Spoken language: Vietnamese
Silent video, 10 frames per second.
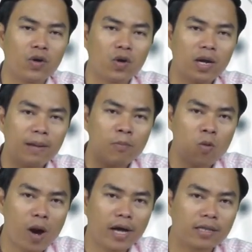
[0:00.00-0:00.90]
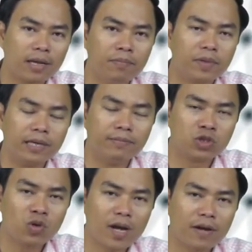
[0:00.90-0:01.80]
nó nằm ngoài tầm kiểm
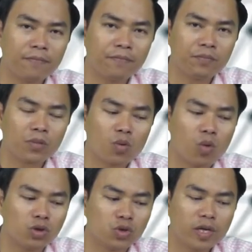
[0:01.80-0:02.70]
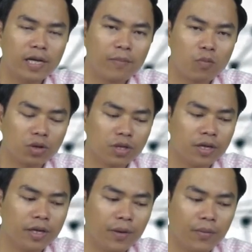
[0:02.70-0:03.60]
soát của doanh nghiệp của
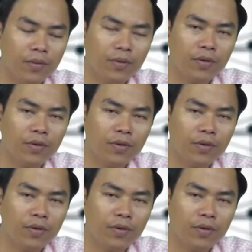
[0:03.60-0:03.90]
thương hiệu